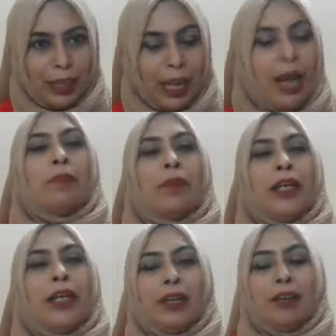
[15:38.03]
আমরা
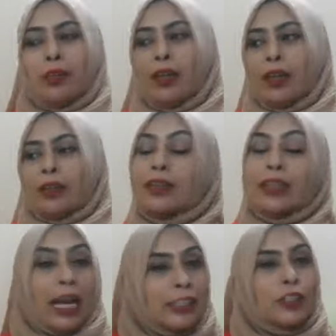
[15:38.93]

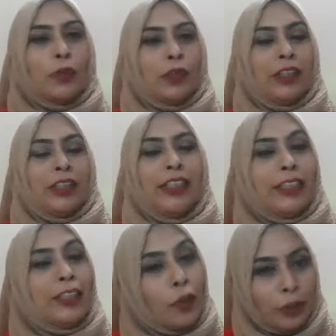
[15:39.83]
কাজ করলে
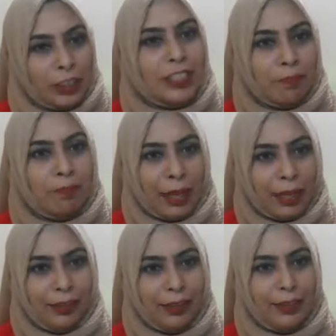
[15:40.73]
রিকগনিশন পাই
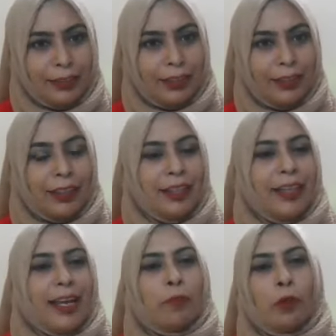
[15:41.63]
হ্যাঁ
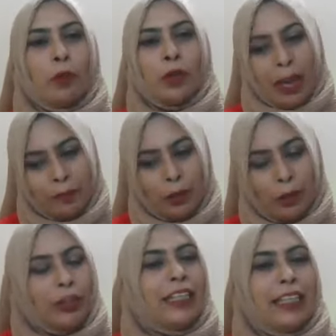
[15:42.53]
এবং আমরা
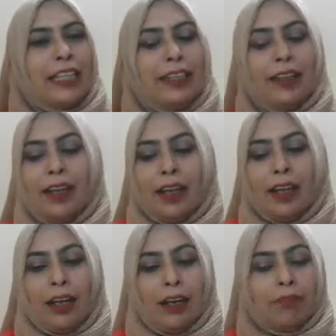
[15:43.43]
অনেকেই
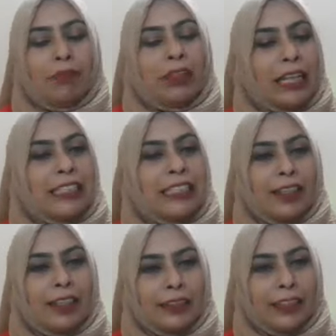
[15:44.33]

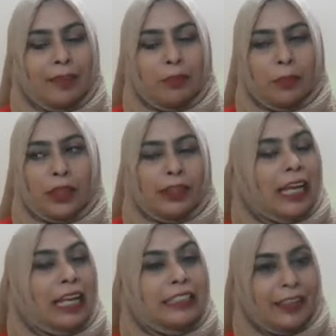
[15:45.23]
কাজটাকে
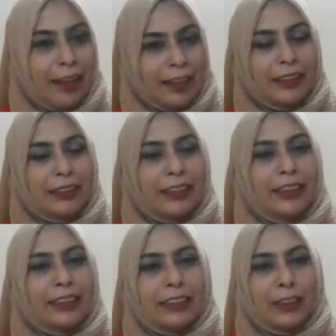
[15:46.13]
কাজ ছাড়া যে
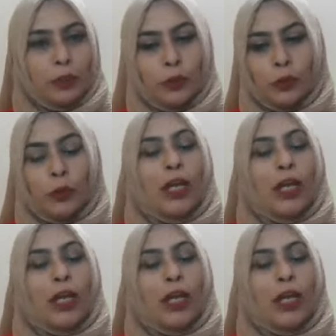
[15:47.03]
নিজের কোনো